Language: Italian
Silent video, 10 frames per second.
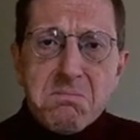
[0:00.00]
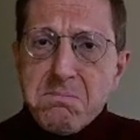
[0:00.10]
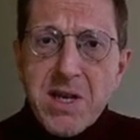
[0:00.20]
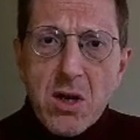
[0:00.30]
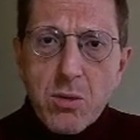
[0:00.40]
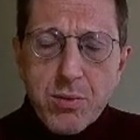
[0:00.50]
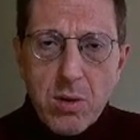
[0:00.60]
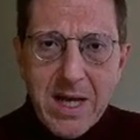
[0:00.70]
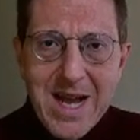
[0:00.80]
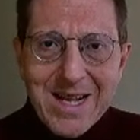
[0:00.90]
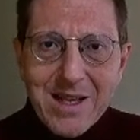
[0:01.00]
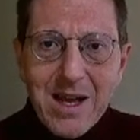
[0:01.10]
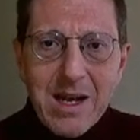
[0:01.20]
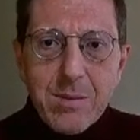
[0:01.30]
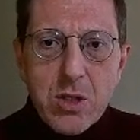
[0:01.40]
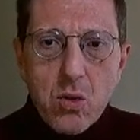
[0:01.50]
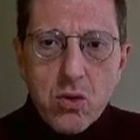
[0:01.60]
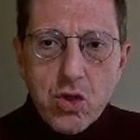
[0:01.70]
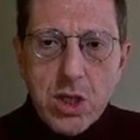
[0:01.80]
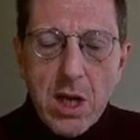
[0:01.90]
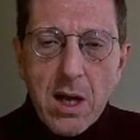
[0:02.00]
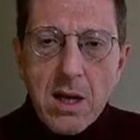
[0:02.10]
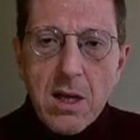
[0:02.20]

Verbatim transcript: per lo più legate alla mitologia